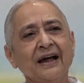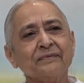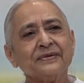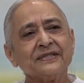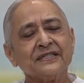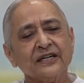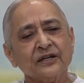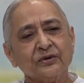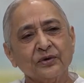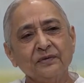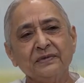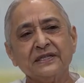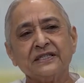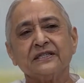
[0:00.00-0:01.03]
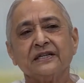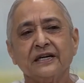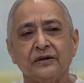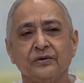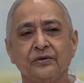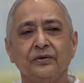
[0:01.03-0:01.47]
आपसे कोई
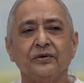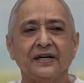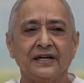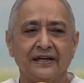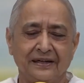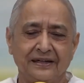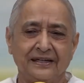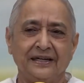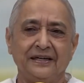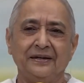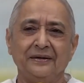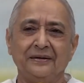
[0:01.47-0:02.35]
मिस्टेक हो गई थी